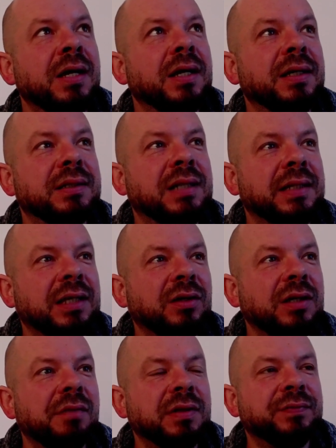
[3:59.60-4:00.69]
Y, dlatego
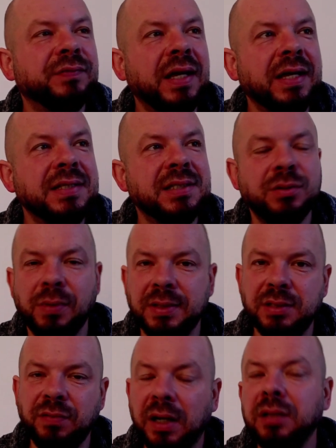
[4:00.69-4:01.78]
nawet w takiej
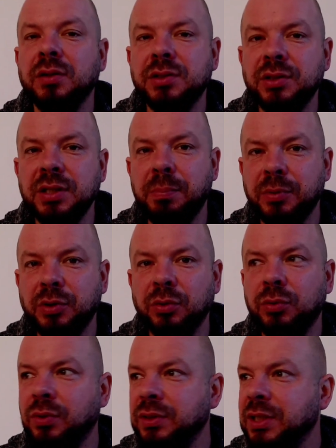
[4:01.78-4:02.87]
sytuacji warto coś na
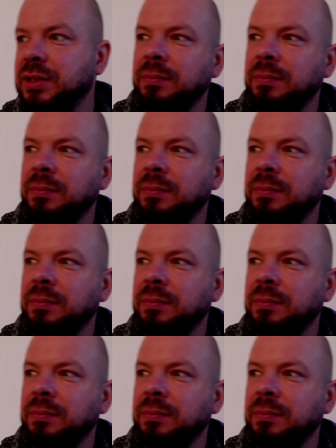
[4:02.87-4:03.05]
początku, gdzieś tam